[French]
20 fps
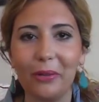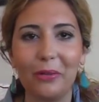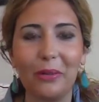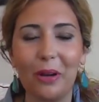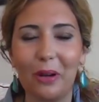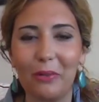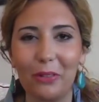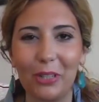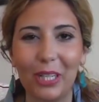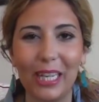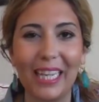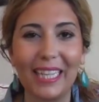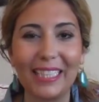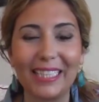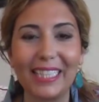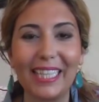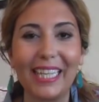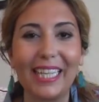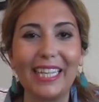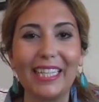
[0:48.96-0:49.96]
ou,
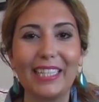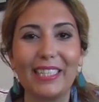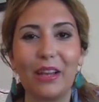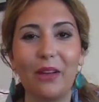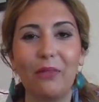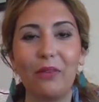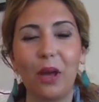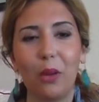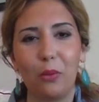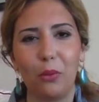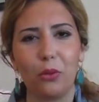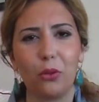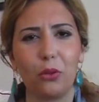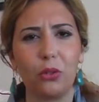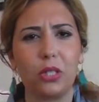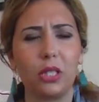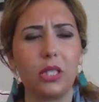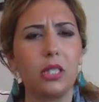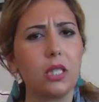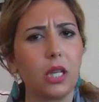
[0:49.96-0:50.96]
avocate, ça va faire un peu trop
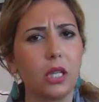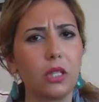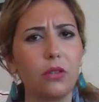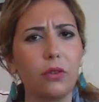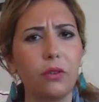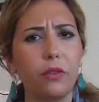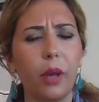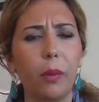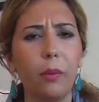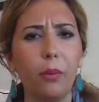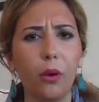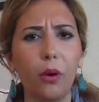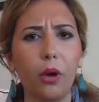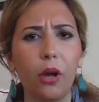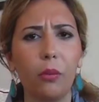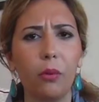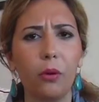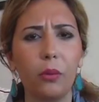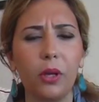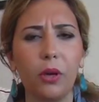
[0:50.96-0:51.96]
strict, ça risque de faire peur à
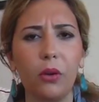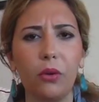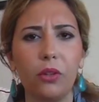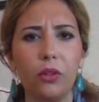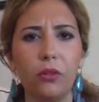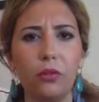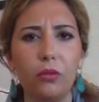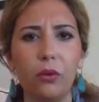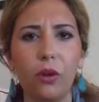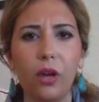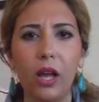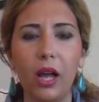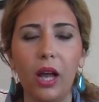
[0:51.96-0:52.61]
un premier rendez-vous.